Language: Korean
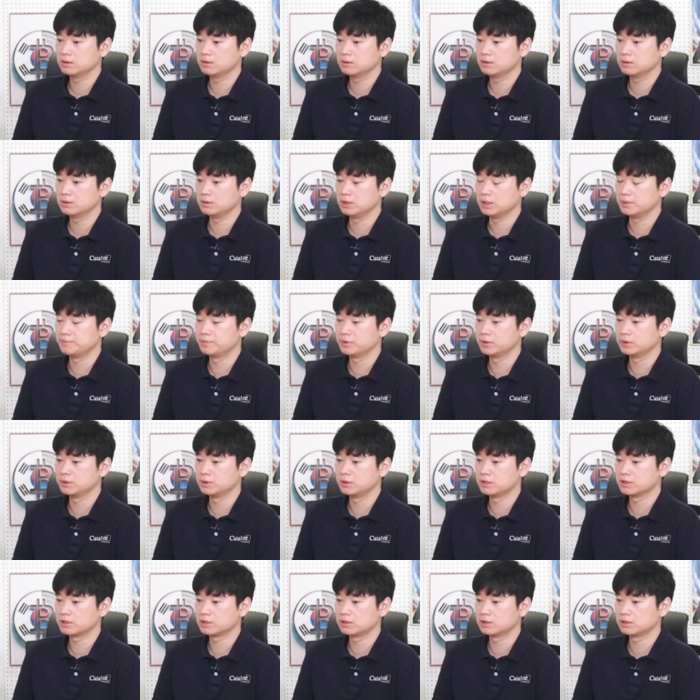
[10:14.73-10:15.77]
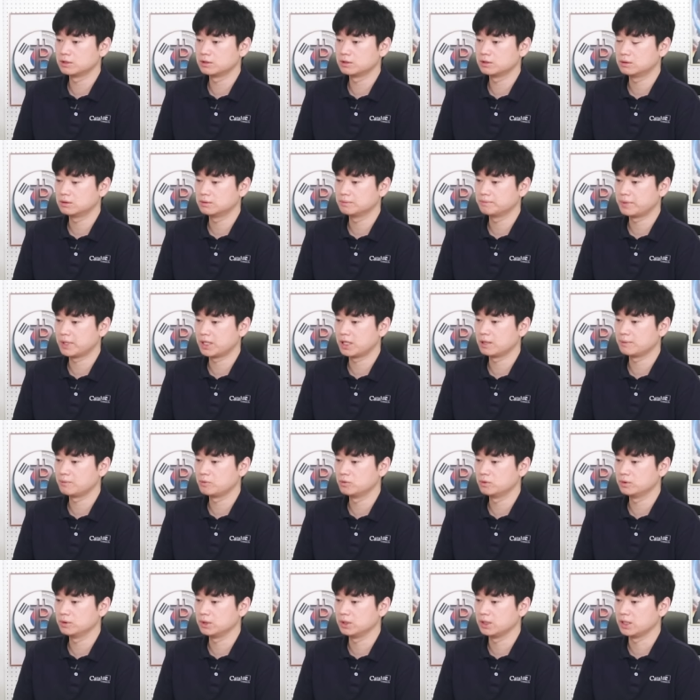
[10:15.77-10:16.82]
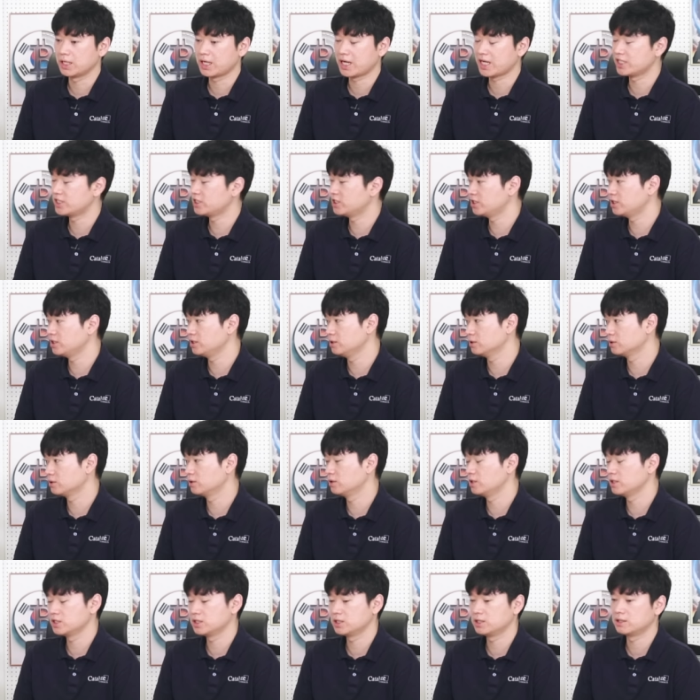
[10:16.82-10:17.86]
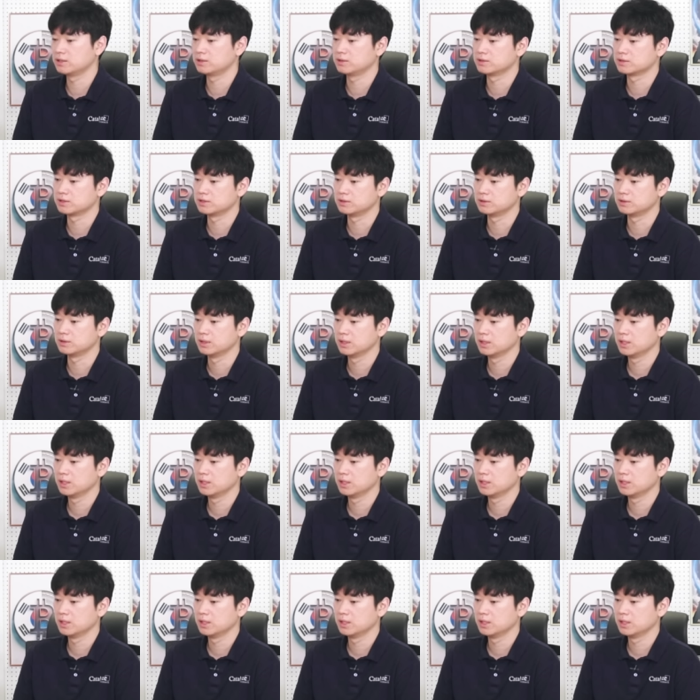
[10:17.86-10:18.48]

리플에서 바라보는 이 가치 인터넷이라는 것은